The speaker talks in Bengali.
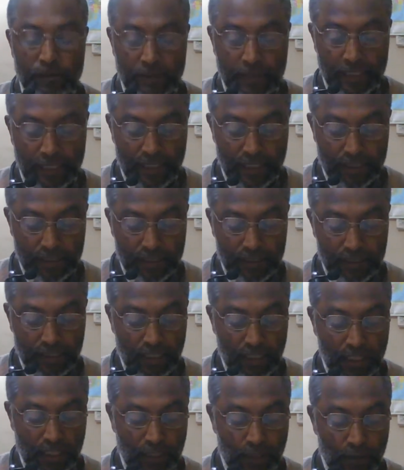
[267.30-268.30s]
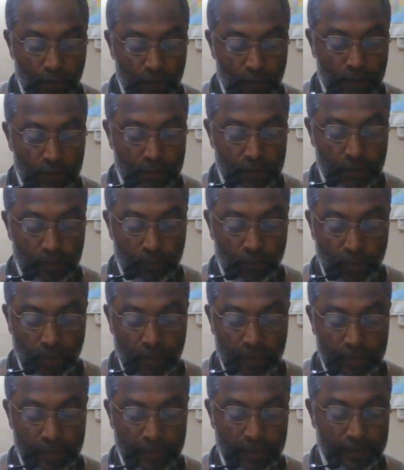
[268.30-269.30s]
দেখাতে তারা যে
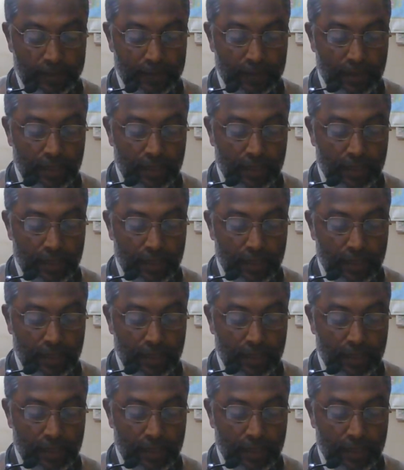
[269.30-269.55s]
পারে নাই